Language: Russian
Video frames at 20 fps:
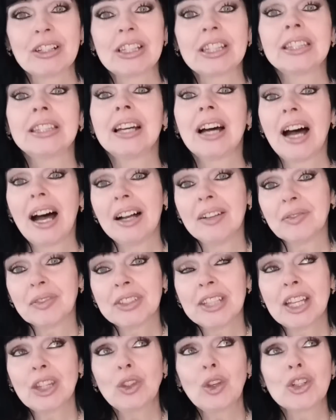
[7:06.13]
говорит,
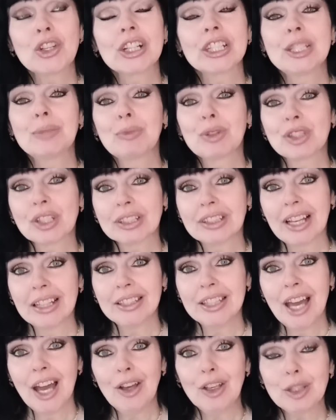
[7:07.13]
да, я тоже к нему
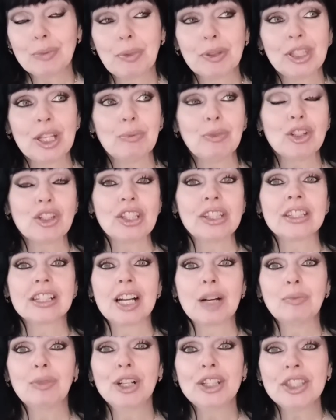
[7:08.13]
склоняюсь, потому что
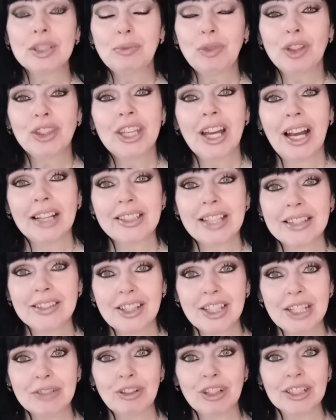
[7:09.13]
на работе многие
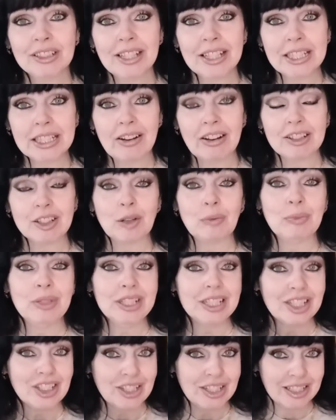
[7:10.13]
хотят за него голосовать.
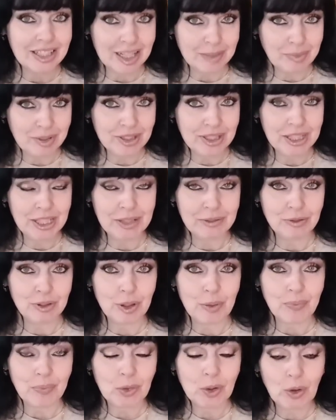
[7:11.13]
Мы решили как бы за
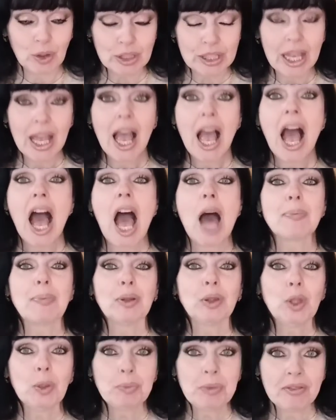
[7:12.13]
него. Ну, вот. А
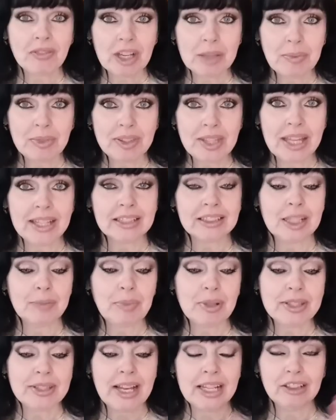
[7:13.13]
потом мне в комментариях
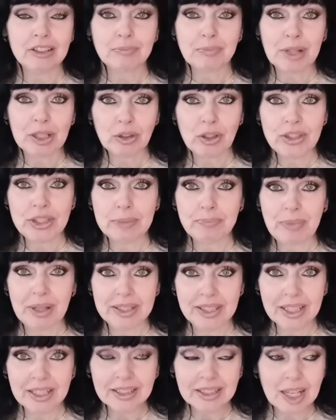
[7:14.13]
написали про это
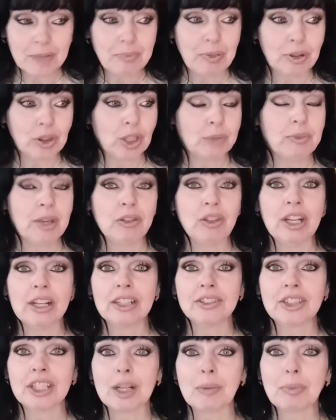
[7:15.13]
Степаненко, потом я
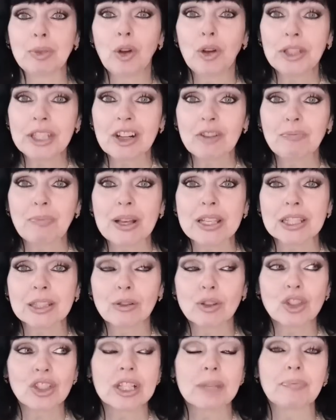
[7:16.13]
некоторых блогеров
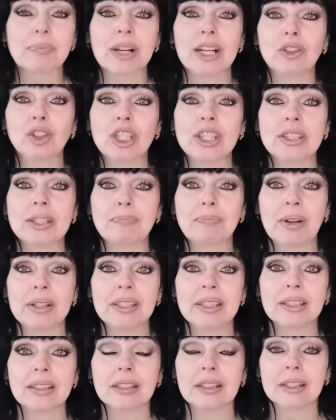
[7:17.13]
послушала про это
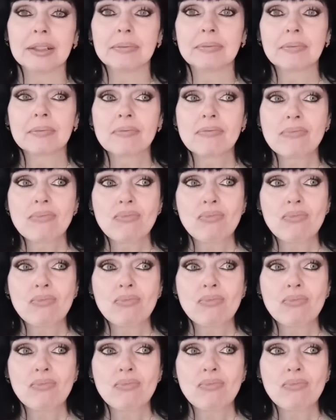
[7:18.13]
Степаненко.